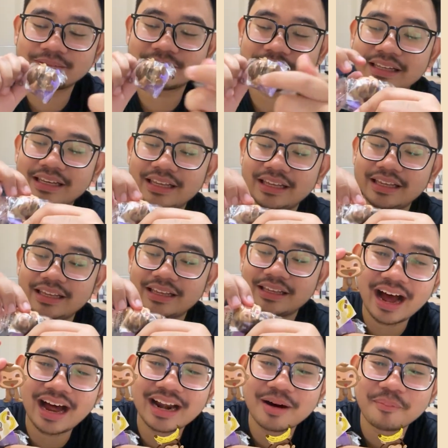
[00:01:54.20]
Ini
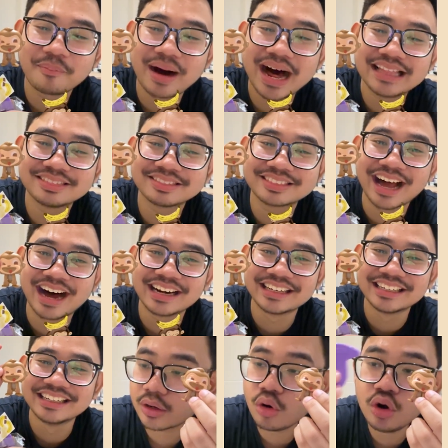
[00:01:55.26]
ada mantan.
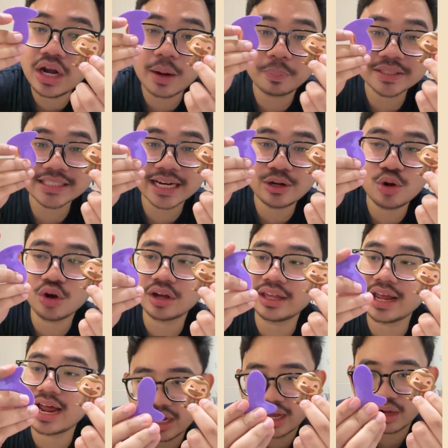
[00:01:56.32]
Oh, dapat
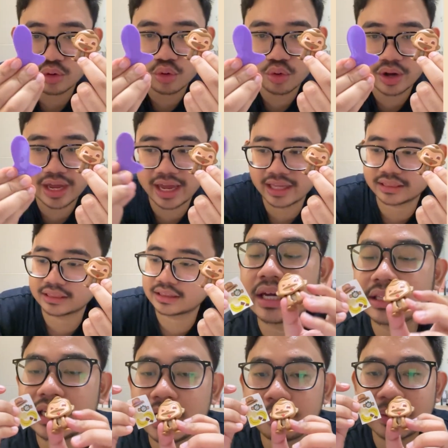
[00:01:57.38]
sendoknya. Roket.
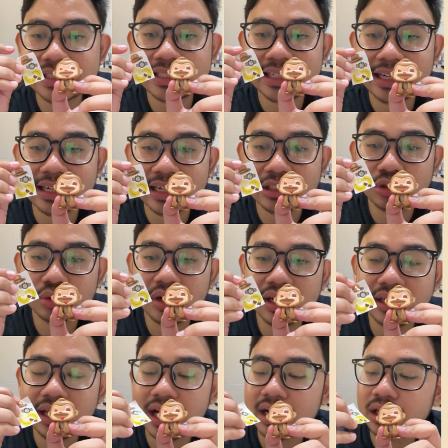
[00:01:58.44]
Kita dapat stikernya juga
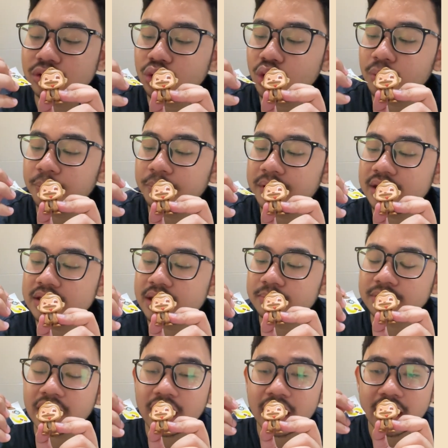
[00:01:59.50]
nih, ada topi,
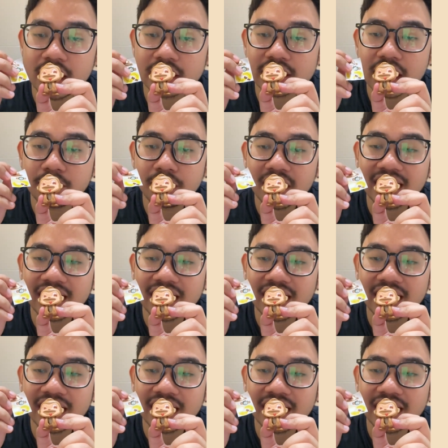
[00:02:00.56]
jam tangan sama